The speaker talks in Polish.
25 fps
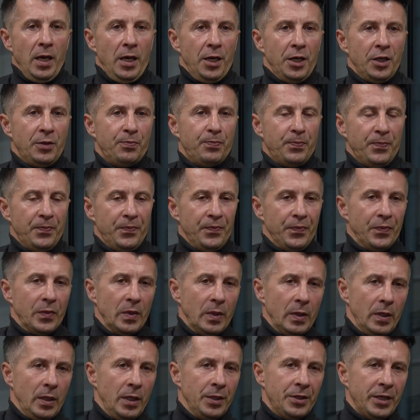I,
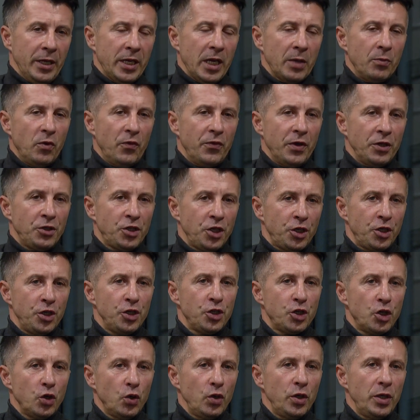i tak jak mówię, 10
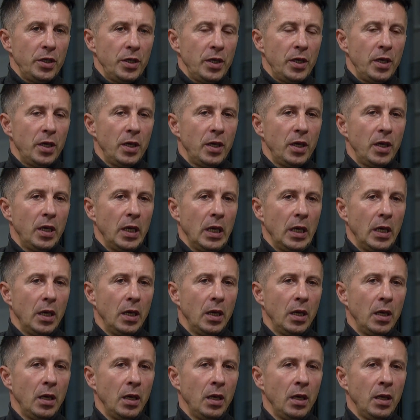goli.
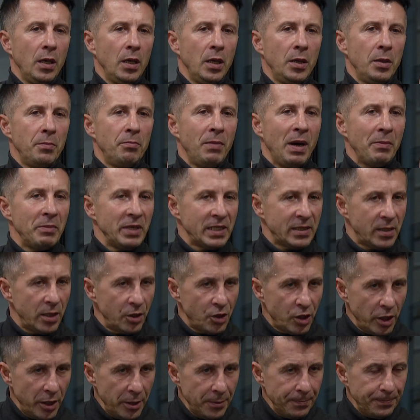E, mamy
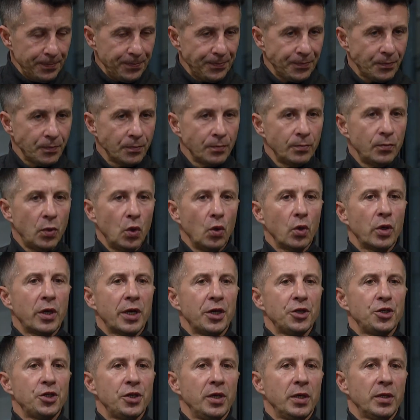styczeń po
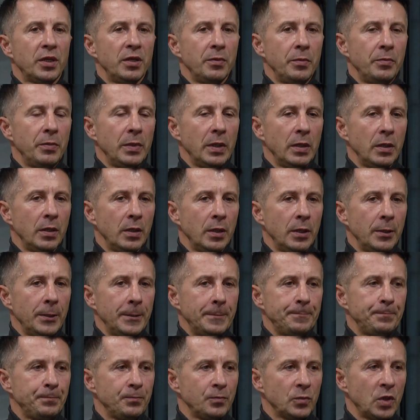okresie tym,
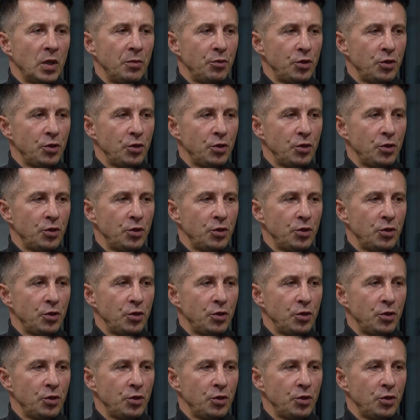tym